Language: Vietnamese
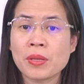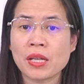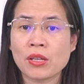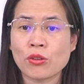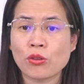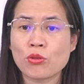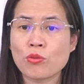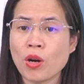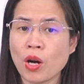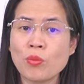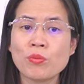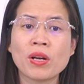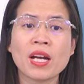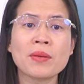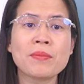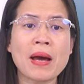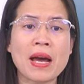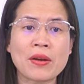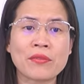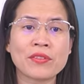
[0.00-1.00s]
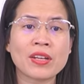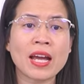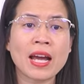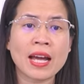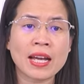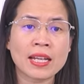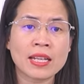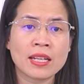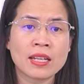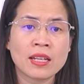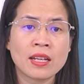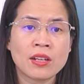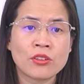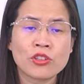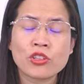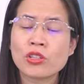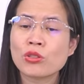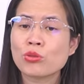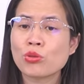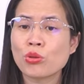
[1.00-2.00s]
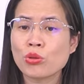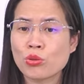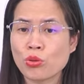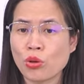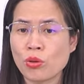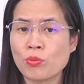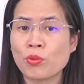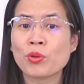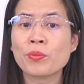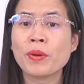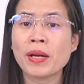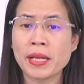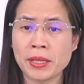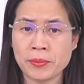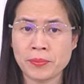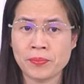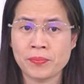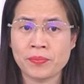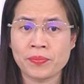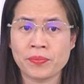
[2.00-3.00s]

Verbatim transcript: thì nó cũng không kết bạn với ai nó cứ thui thủi một mình